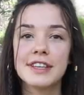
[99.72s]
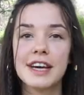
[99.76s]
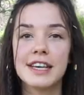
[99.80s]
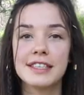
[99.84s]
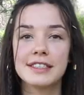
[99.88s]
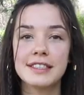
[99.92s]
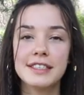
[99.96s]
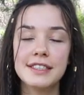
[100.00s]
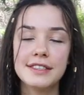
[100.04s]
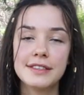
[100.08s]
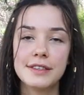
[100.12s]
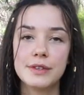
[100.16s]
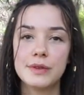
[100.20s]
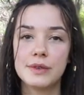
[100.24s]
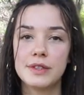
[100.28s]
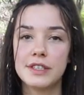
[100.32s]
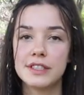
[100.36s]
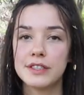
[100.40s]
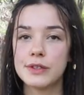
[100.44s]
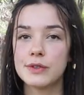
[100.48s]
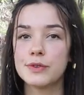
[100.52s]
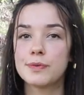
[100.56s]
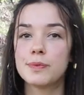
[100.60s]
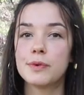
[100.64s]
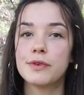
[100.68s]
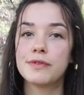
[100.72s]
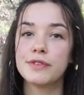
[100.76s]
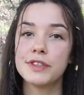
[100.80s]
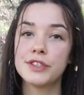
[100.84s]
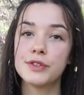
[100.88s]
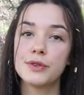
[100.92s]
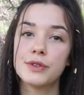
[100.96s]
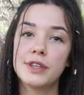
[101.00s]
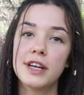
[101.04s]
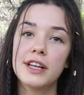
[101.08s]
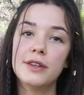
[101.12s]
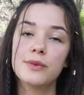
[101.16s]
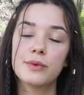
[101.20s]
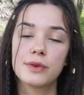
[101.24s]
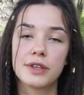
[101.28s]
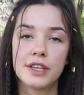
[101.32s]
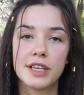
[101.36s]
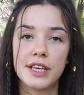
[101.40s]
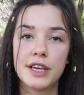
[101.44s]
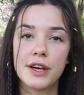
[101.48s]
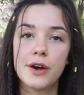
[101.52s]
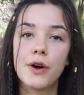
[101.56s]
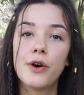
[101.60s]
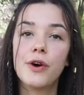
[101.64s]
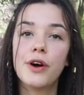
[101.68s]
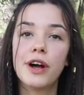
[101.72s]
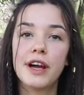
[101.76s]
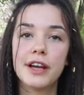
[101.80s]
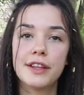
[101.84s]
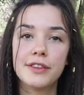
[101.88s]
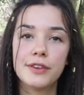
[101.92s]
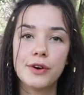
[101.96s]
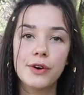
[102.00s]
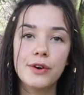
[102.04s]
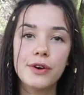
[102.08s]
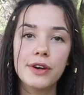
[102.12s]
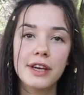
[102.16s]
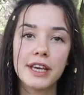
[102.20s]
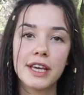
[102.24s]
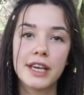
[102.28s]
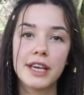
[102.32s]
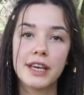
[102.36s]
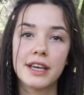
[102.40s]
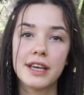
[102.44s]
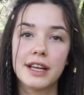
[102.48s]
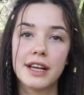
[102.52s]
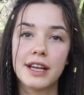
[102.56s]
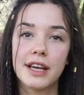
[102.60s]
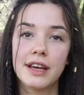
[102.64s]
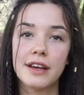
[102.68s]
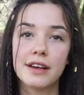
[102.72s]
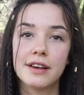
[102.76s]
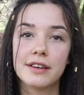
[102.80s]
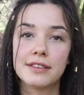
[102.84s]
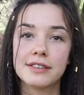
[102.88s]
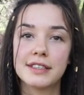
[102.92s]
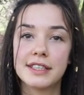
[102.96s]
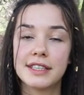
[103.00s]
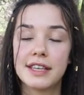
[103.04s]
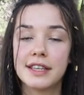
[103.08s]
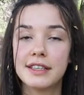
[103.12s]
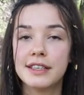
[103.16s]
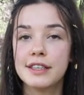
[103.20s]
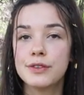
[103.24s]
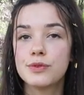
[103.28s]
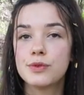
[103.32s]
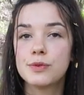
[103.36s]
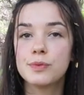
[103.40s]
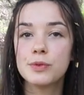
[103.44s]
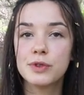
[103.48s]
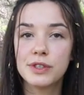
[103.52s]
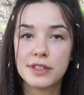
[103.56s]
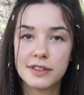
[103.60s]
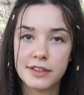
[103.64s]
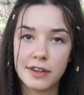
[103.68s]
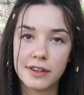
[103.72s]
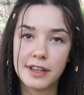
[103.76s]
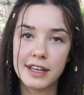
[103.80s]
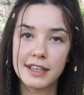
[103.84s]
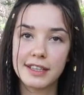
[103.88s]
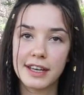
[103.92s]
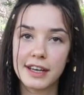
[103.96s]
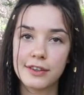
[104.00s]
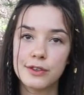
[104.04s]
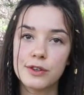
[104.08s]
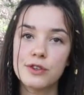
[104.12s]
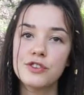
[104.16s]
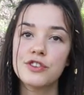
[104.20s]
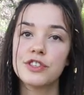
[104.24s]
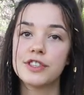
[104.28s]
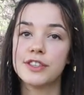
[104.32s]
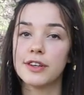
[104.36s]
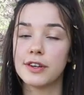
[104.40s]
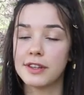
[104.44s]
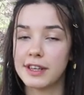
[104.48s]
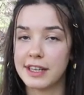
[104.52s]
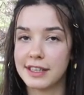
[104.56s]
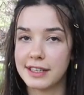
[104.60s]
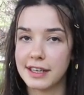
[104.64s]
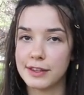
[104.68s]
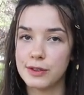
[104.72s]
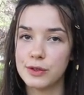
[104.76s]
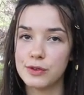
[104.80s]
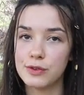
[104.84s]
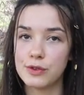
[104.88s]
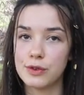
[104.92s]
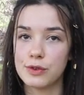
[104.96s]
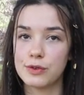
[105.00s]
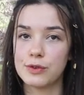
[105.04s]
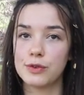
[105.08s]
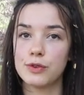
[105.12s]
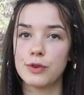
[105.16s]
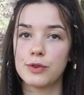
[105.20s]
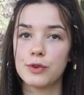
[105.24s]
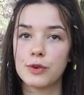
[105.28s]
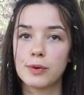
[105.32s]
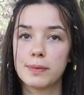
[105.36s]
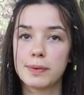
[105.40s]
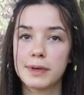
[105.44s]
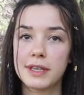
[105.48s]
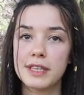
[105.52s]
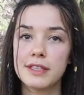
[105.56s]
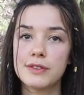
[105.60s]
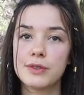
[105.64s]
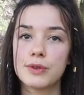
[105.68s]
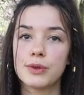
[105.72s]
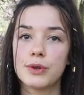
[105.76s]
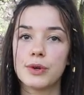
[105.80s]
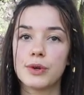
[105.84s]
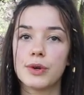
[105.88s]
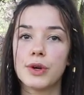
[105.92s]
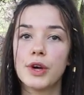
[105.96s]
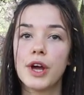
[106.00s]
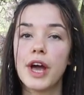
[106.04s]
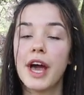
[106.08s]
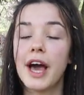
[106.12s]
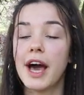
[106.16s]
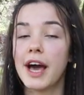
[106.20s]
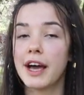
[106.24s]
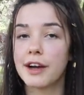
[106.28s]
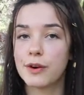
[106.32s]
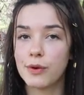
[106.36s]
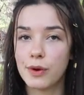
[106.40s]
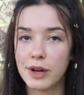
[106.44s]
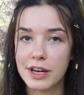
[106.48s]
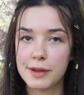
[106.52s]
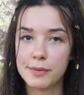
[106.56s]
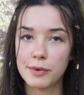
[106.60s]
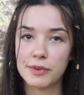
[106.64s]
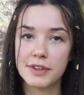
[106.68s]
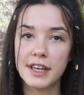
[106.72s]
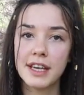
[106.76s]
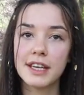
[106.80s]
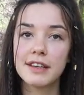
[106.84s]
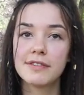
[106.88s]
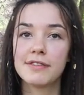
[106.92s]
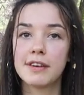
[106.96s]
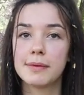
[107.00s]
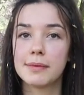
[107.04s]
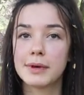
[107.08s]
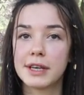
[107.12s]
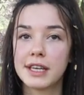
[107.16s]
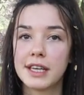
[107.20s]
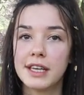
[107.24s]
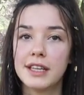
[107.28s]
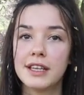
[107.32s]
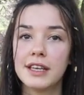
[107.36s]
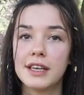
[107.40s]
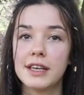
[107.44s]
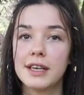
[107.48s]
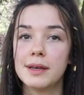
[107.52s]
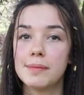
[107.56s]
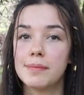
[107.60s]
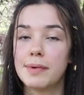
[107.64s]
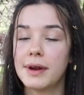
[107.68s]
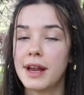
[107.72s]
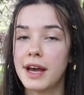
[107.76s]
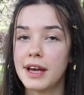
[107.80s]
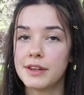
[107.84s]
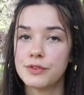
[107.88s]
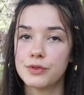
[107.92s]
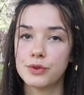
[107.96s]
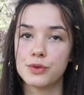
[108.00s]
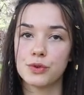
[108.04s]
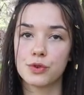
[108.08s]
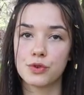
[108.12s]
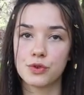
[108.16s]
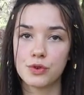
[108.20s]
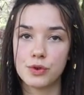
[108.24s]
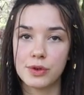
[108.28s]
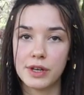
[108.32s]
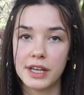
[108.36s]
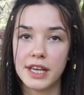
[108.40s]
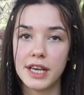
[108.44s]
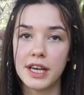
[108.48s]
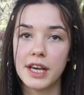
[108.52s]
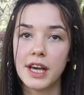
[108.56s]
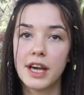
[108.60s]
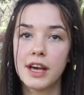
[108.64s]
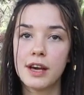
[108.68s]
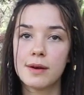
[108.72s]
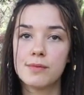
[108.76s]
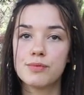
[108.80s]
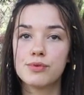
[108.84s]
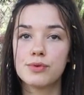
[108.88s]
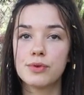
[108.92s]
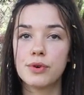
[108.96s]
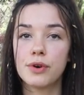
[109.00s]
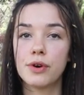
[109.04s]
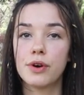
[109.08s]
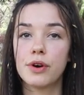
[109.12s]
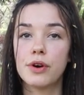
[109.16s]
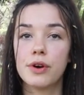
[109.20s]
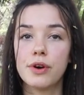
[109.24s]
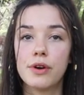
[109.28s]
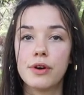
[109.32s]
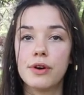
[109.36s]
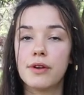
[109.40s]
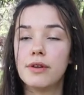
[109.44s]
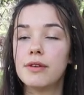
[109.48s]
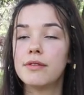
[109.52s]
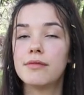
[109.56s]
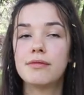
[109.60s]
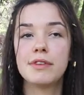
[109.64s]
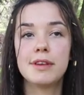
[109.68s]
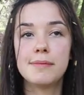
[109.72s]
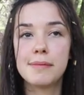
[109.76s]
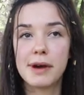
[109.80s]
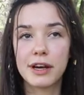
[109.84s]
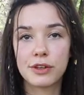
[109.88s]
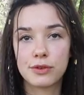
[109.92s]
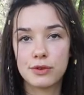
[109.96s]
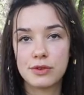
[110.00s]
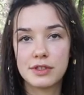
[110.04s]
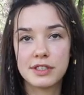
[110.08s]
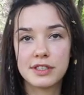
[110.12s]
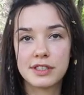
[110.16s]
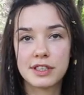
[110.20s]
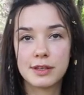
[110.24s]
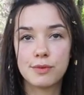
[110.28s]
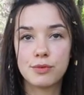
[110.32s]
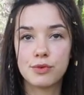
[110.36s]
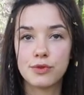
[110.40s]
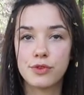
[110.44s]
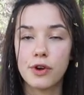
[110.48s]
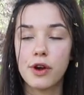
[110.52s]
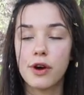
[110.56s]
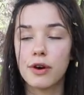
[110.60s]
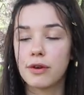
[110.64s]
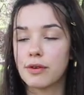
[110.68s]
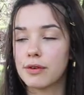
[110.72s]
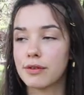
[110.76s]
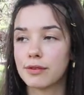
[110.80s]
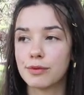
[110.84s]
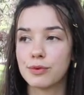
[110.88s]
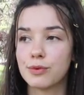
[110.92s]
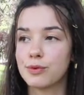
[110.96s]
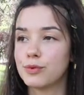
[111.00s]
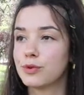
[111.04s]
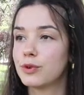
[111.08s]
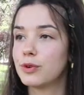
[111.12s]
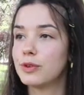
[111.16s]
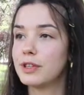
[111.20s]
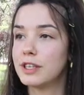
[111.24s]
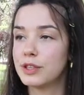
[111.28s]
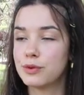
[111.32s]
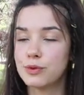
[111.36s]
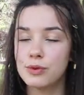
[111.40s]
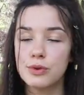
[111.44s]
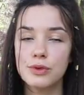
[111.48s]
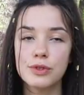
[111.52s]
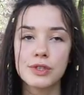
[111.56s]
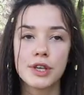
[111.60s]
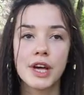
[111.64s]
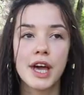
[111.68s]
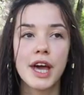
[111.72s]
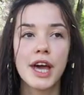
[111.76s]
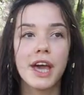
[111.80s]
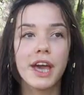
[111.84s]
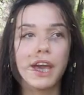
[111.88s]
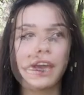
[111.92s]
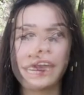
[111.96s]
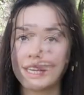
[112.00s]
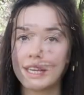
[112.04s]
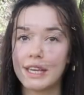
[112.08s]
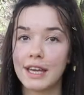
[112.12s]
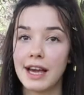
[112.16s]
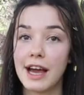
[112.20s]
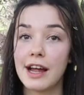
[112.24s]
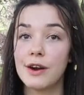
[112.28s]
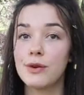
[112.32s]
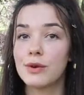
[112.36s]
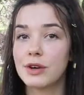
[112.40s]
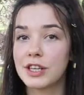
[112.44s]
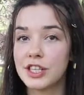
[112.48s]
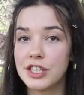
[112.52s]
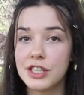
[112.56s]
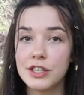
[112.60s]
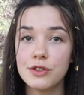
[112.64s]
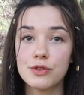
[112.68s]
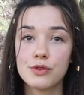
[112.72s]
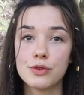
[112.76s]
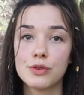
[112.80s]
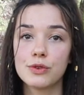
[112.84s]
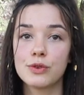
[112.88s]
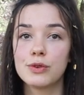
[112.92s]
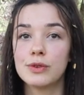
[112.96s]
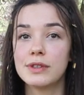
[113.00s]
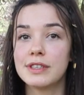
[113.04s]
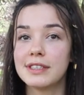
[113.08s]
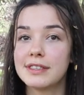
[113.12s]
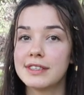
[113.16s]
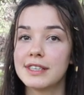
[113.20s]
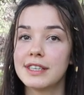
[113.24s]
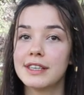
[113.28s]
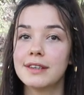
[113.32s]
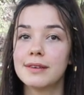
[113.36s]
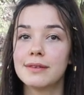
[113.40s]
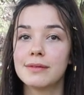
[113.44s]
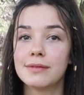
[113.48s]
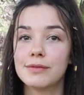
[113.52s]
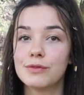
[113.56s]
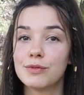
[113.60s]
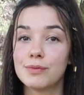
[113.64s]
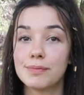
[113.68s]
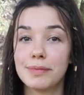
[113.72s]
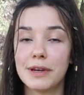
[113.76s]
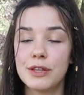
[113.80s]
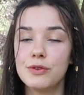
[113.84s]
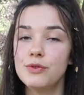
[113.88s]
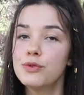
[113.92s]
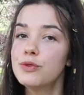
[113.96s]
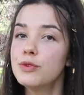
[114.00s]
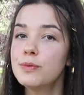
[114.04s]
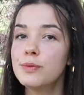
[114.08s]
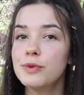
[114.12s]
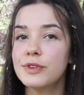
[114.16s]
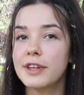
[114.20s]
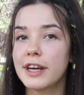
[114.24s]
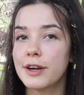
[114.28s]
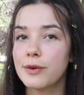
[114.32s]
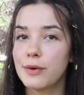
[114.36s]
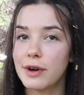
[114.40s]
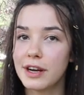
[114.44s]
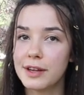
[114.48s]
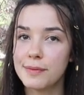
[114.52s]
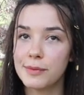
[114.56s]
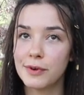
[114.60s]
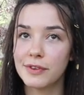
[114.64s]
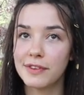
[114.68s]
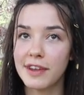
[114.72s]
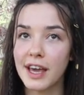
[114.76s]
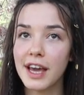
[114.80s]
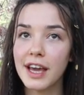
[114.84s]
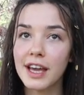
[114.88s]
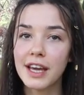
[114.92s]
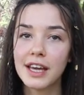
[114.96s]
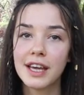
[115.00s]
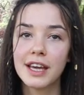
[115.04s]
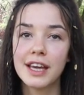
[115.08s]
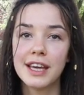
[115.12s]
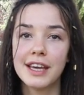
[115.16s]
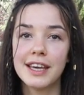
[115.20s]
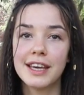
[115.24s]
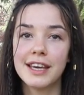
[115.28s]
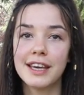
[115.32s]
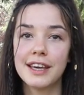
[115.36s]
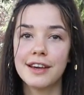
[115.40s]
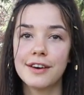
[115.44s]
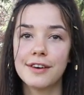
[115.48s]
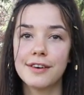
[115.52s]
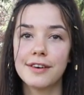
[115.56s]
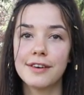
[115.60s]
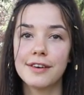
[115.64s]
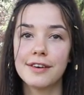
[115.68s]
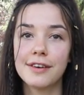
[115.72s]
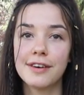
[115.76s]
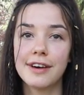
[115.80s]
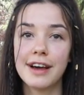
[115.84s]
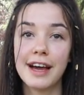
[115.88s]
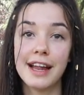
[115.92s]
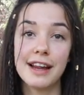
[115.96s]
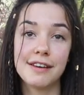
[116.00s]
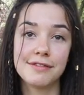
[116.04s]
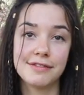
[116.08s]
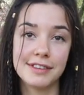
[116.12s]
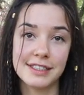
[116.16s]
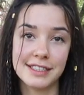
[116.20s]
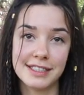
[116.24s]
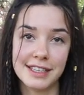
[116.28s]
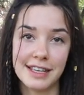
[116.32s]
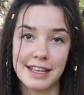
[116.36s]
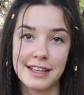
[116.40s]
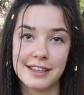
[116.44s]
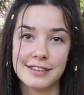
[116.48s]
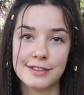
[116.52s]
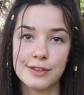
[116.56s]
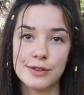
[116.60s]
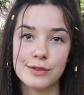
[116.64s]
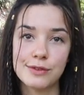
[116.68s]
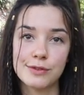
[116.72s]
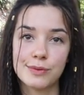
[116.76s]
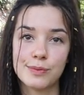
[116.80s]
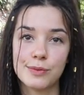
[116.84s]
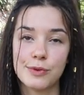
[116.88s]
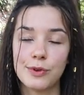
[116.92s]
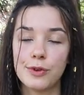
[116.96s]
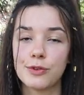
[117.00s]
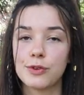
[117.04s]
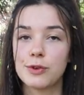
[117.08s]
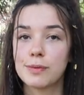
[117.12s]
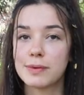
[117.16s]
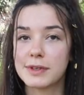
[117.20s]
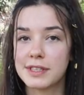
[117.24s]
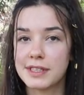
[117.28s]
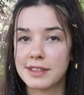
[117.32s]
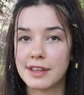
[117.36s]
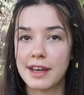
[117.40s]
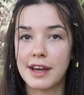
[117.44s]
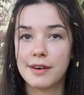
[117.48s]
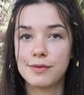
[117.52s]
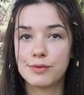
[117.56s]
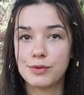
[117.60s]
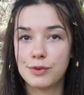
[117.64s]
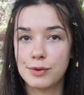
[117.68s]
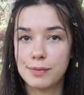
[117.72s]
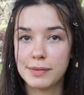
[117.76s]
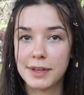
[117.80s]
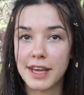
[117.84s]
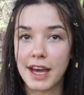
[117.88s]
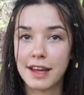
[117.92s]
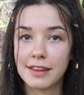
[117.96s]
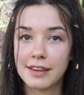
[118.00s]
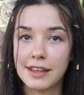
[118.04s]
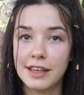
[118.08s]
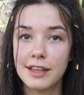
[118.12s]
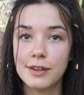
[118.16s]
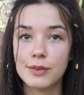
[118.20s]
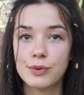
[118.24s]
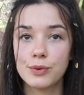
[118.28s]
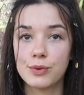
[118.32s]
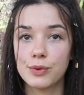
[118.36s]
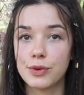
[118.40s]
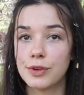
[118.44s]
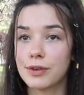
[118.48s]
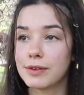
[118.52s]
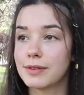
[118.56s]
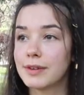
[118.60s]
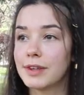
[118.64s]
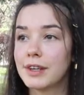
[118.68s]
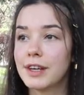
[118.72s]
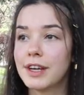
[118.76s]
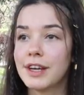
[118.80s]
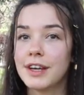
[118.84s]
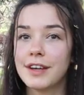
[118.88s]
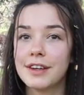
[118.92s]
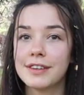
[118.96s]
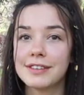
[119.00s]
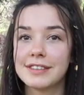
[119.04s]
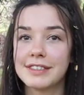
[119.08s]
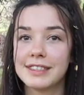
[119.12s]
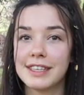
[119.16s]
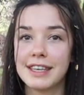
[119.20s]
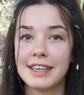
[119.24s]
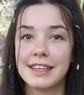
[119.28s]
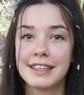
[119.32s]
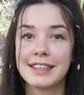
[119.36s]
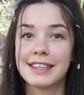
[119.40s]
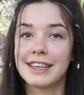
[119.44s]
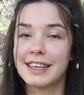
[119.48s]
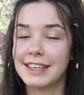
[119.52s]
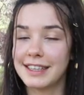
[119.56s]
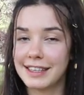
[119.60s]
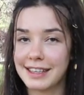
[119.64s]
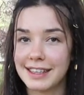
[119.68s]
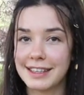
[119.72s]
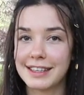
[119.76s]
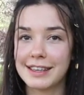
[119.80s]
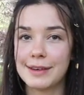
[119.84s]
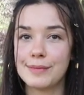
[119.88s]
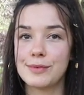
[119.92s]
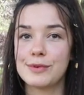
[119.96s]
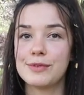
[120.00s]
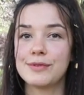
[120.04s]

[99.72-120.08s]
Dracier, c'est une licence professionnelle donc, qui est en un an et cette année, tout le monde était en alternance. J'étais en alternance dans une entreprise euh, agroalimentaire qui fabriquait des plats surgelés pour euh, les marques de distributeurs euh, qu'on connaît tous. Et à l'origine, je ne connaissais pas du tout le monde agroalimentaire et à la fin de cette licence, mon entreprise a voulu me garder. Donc c'est très très très